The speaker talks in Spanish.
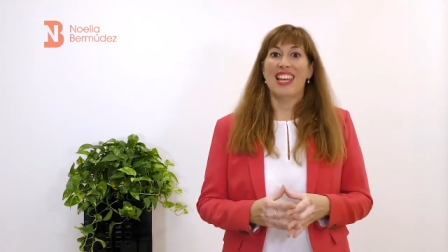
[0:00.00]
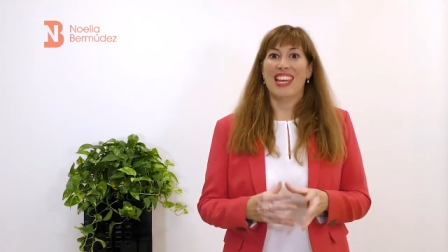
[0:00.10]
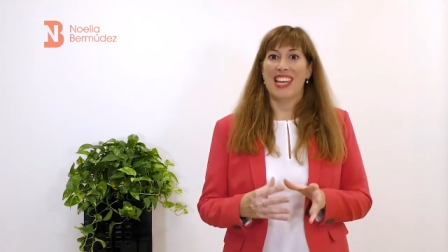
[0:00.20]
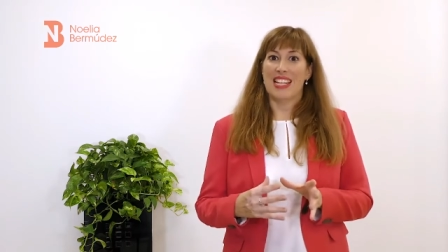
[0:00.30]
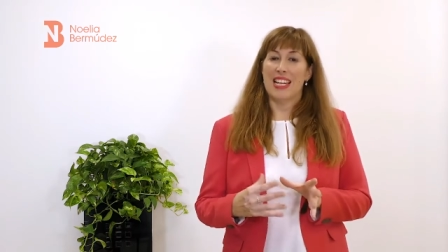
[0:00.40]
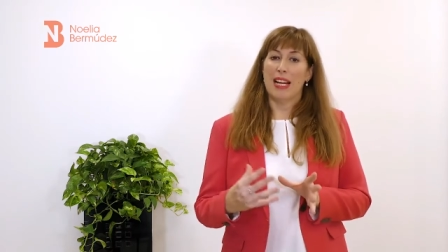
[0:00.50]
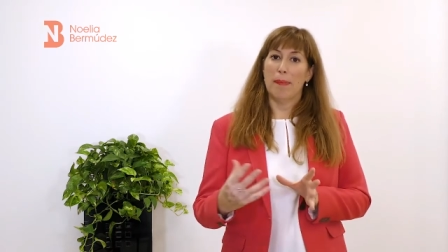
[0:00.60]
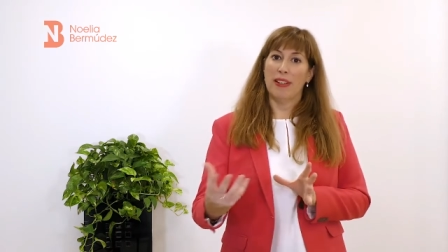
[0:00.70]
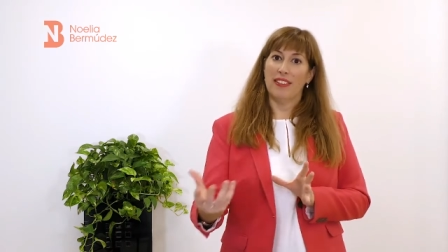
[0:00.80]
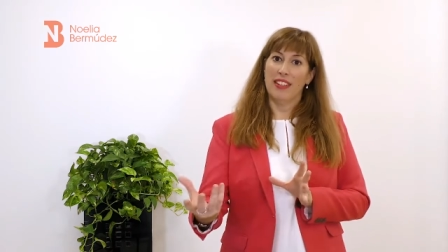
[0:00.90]
que es la
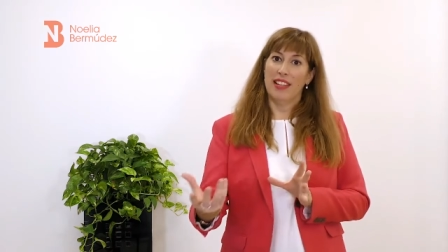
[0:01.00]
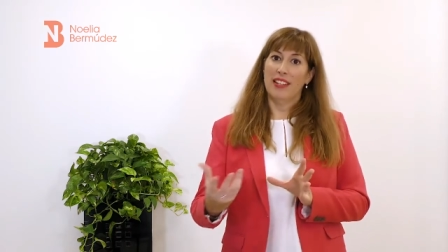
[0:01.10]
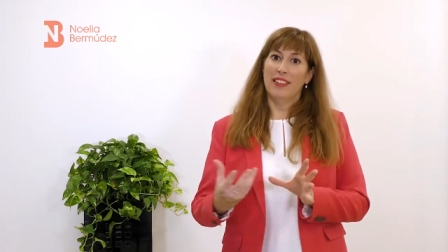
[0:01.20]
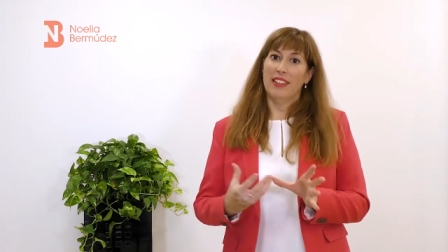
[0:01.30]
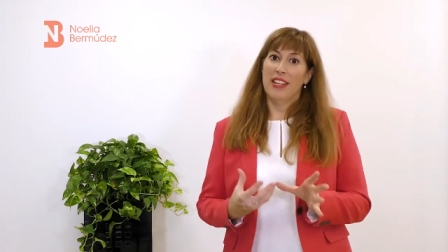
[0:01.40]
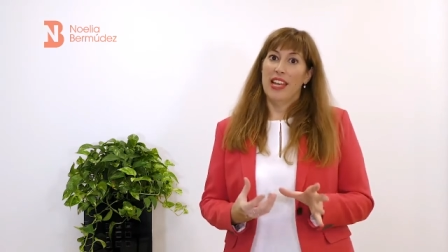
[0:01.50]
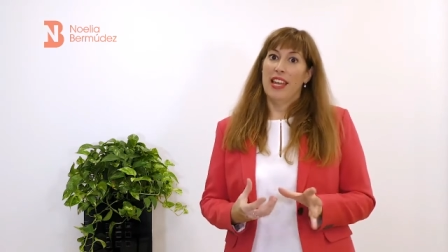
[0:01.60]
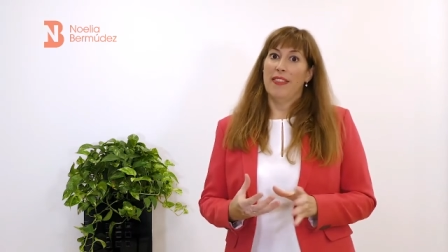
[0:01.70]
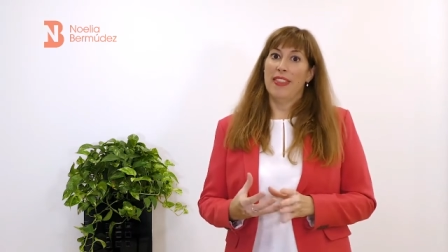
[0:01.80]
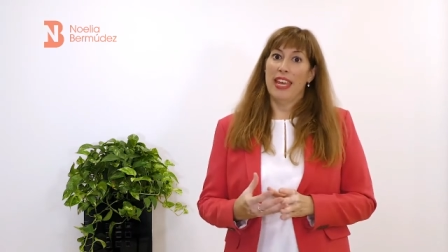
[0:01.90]
capacidad
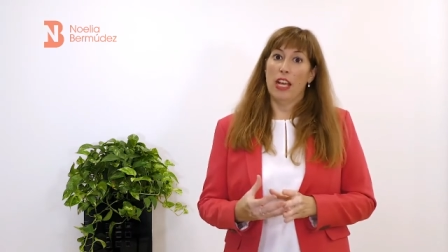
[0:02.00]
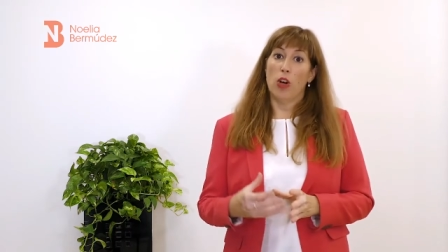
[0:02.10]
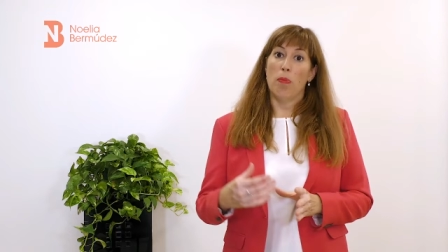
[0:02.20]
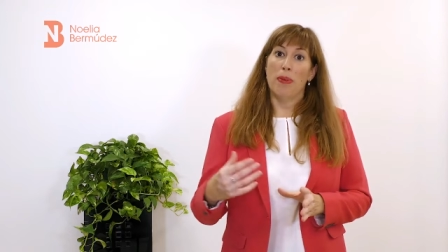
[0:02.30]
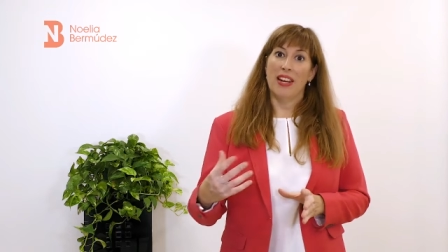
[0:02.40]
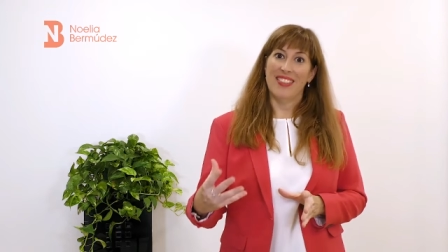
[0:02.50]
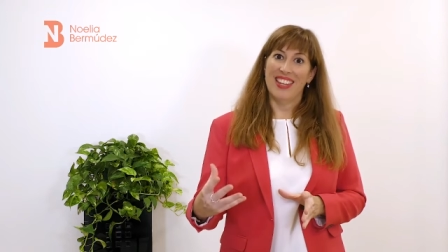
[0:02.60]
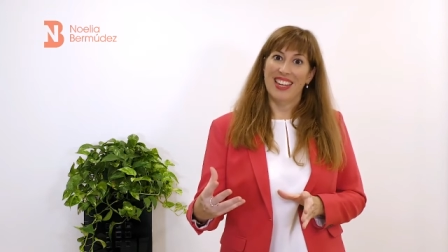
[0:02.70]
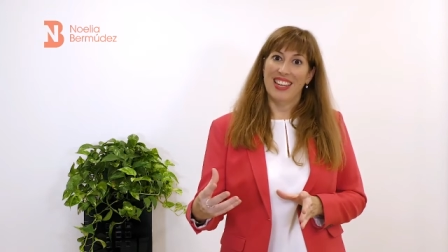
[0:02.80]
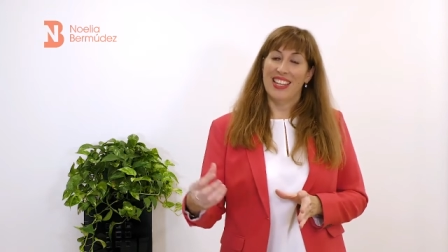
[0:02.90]
de
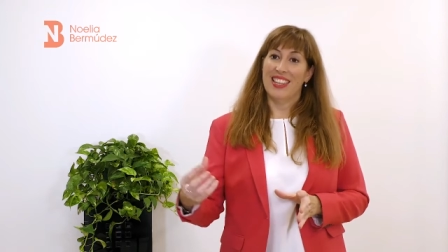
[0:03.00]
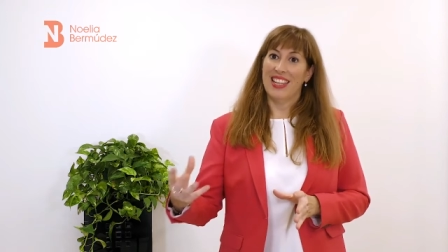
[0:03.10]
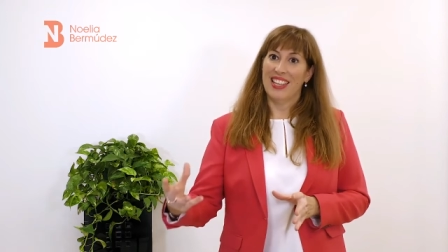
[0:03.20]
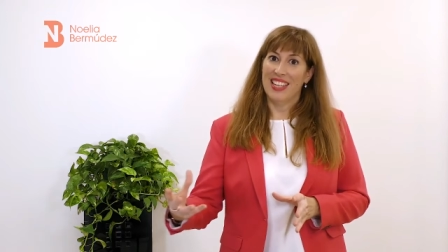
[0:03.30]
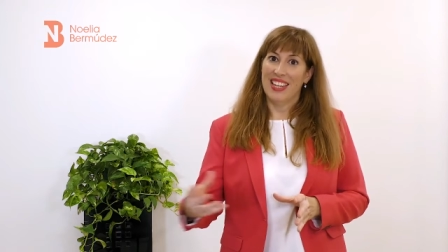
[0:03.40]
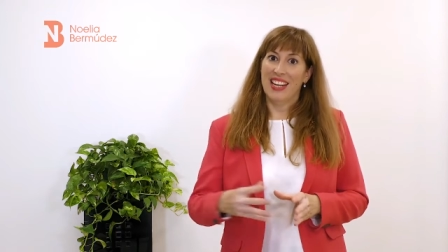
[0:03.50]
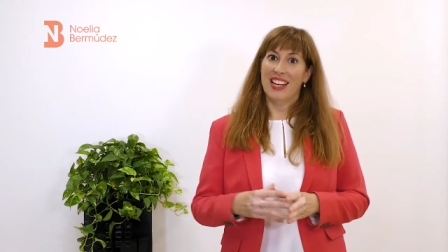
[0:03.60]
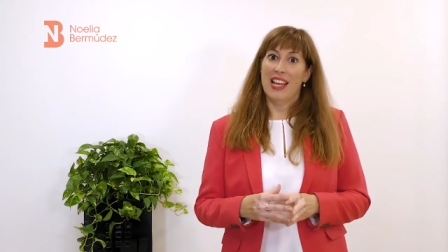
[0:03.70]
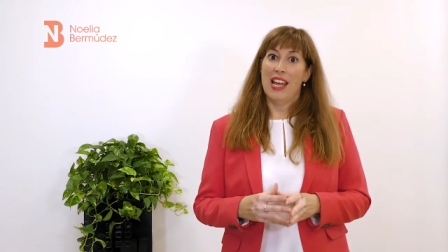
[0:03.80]
comprender, de entender